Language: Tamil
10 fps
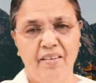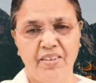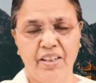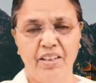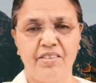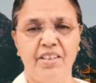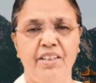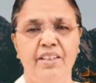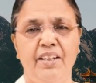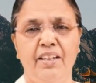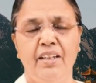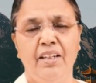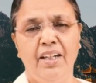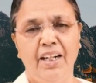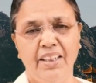அவர்கள் செய்த
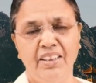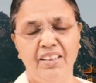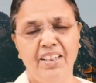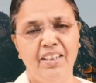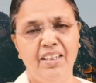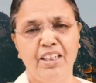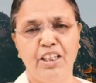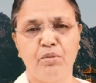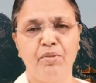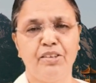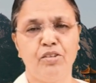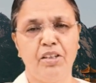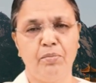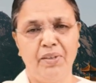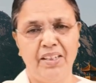அந்த நல்ல
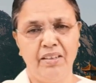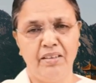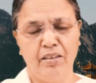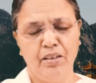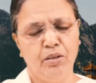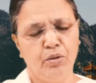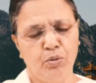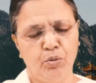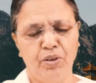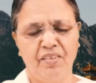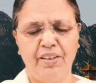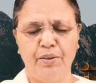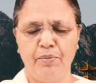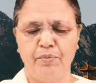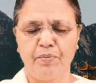கர்மத்துடைய பலன் கூட
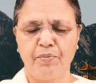வரும்